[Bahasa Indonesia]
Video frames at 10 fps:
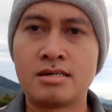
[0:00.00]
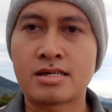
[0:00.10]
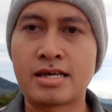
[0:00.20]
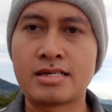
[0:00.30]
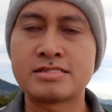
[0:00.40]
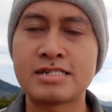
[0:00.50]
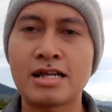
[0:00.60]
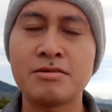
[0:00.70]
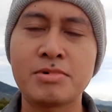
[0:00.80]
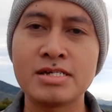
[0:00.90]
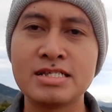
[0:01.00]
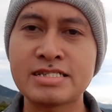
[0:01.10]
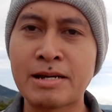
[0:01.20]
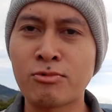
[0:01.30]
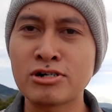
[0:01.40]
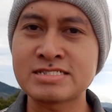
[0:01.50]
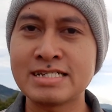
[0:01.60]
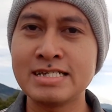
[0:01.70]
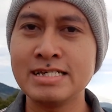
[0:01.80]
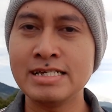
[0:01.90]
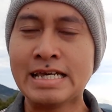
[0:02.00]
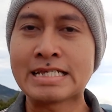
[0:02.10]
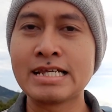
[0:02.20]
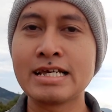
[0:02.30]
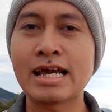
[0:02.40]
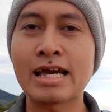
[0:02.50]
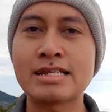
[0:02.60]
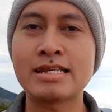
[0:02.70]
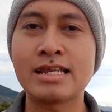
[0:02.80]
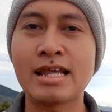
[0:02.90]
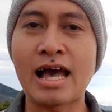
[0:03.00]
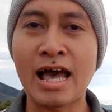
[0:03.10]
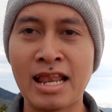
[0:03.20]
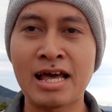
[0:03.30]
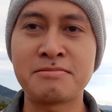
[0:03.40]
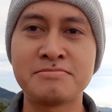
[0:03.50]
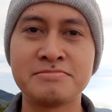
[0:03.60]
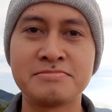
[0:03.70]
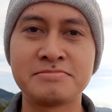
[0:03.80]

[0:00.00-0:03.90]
Iya. cara merilis emosi dengan alam